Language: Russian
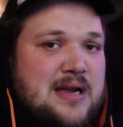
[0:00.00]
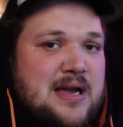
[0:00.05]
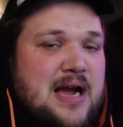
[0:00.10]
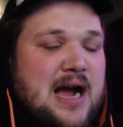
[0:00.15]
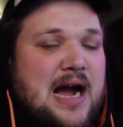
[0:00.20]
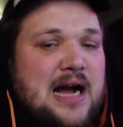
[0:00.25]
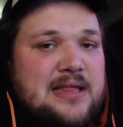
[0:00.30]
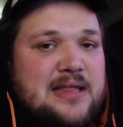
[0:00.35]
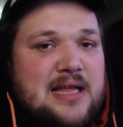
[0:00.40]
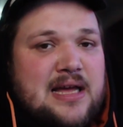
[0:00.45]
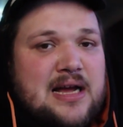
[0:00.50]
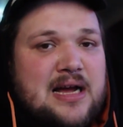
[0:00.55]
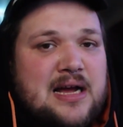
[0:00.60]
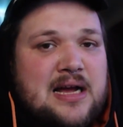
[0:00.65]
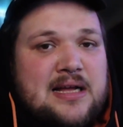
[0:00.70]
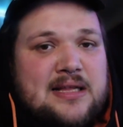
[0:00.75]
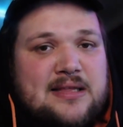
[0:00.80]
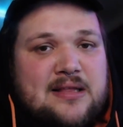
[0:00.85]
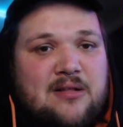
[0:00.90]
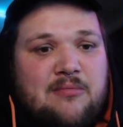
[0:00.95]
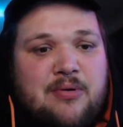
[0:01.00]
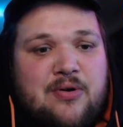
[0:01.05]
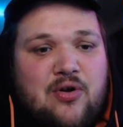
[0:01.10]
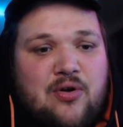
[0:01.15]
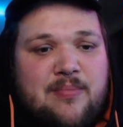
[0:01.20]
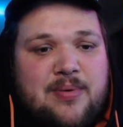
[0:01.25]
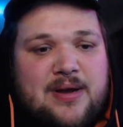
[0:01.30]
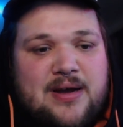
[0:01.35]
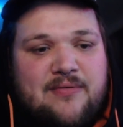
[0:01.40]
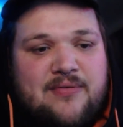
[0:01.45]
А на
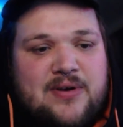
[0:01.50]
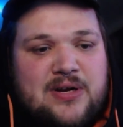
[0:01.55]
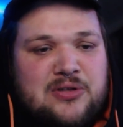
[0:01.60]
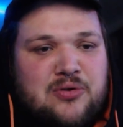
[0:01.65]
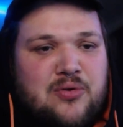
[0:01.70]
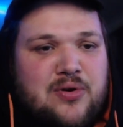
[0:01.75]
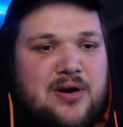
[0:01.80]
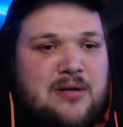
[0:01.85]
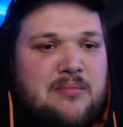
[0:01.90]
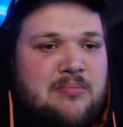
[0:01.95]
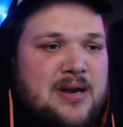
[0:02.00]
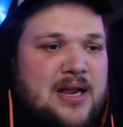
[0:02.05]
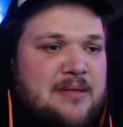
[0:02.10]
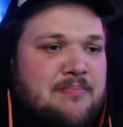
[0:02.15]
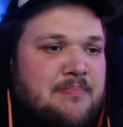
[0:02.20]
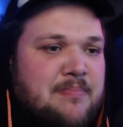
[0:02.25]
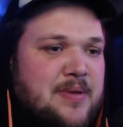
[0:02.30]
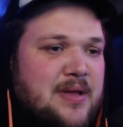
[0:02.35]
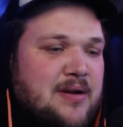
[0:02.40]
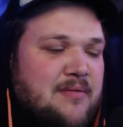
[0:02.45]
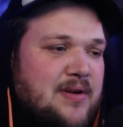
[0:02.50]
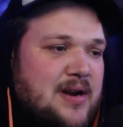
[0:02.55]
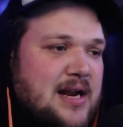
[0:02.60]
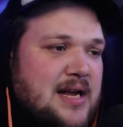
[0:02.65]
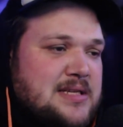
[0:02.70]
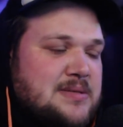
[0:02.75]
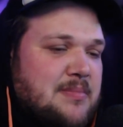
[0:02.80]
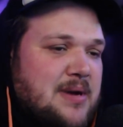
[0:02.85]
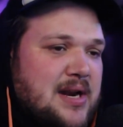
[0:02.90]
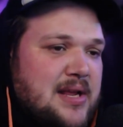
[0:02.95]
долбоебиков, которые, блядь, первый
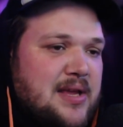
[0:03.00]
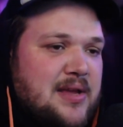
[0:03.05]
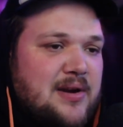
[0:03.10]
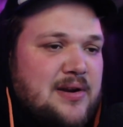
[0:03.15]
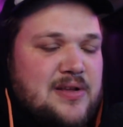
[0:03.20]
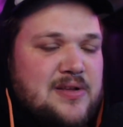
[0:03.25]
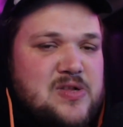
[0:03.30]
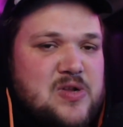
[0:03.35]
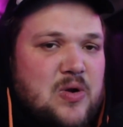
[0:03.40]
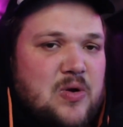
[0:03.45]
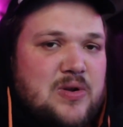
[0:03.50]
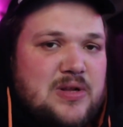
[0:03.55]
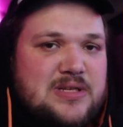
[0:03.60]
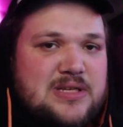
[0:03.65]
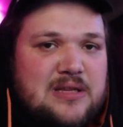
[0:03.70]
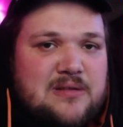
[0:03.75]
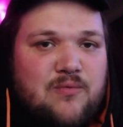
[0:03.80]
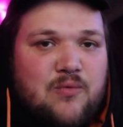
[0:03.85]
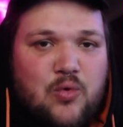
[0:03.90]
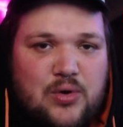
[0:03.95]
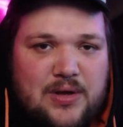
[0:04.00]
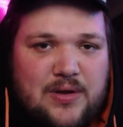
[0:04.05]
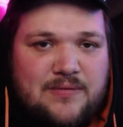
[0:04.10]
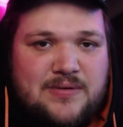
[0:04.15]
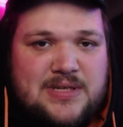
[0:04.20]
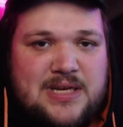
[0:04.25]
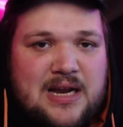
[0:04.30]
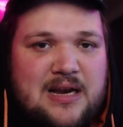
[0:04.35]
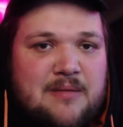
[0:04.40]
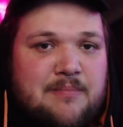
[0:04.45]
раз маркер неделю назад в руки
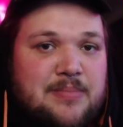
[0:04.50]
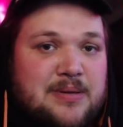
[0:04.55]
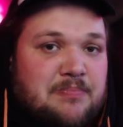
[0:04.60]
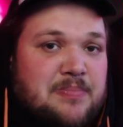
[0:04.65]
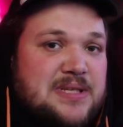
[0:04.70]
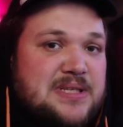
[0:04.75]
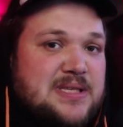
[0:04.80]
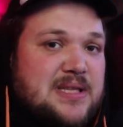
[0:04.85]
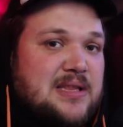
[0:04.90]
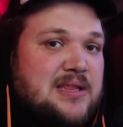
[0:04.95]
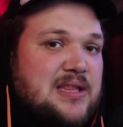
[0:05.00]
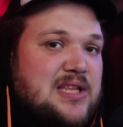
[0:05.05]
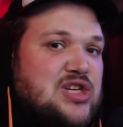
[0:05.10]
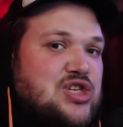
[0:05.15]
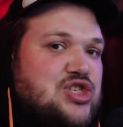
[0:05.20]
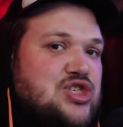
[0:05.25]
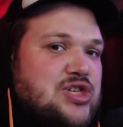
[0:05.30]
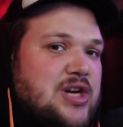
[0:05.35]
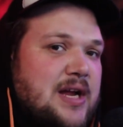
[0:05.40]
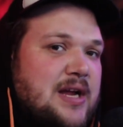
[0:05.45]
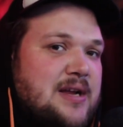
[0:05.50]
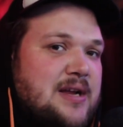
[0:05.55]
взяли, подписано 1000